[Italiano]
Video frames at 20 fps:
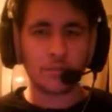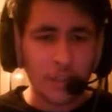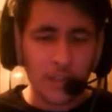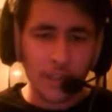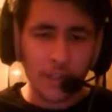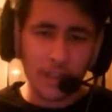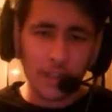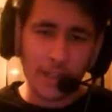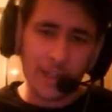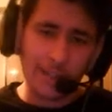
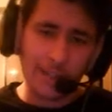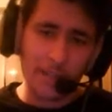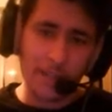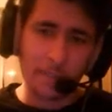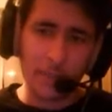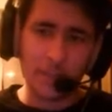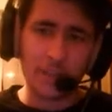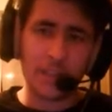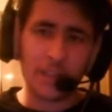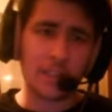Sì, raga, ma
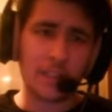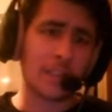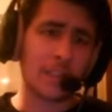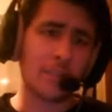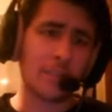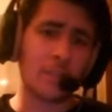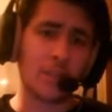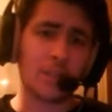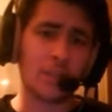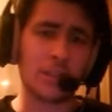prendeteli
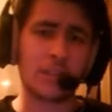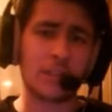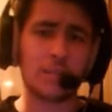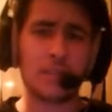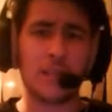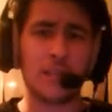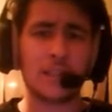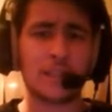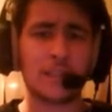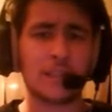però sti
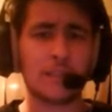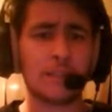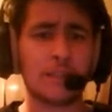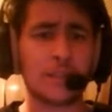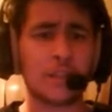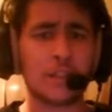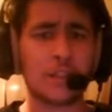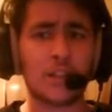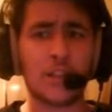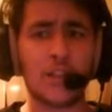pezzi,
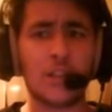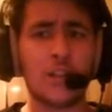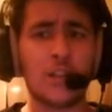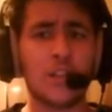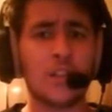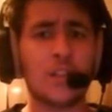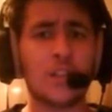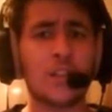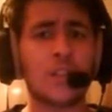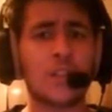perché sennò
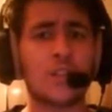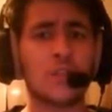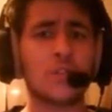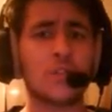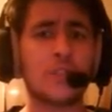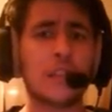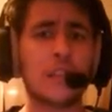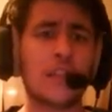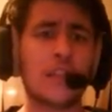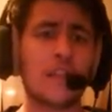
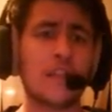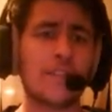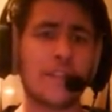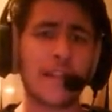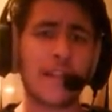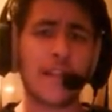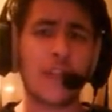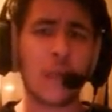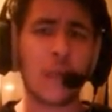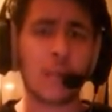continuano a
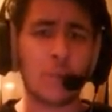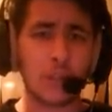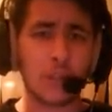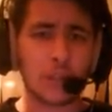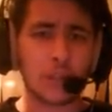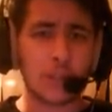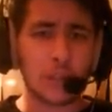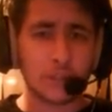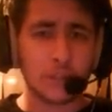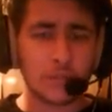fare
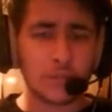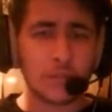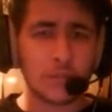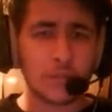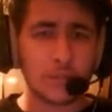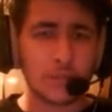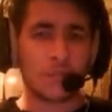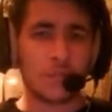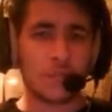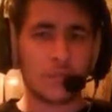robot.
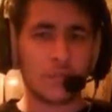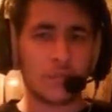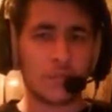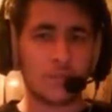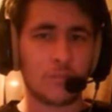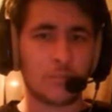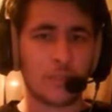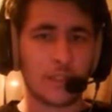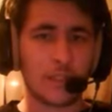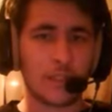No, il
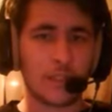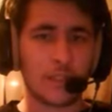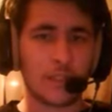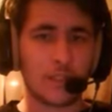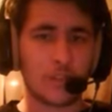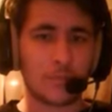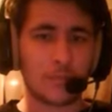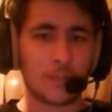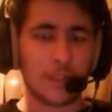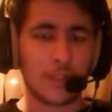
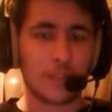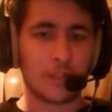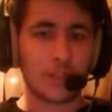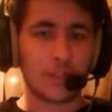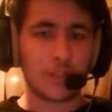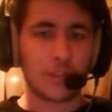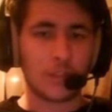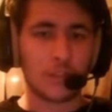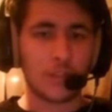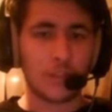mortaretto magari lo
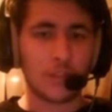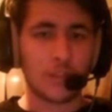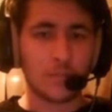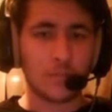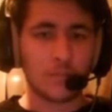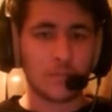lasciamo lì.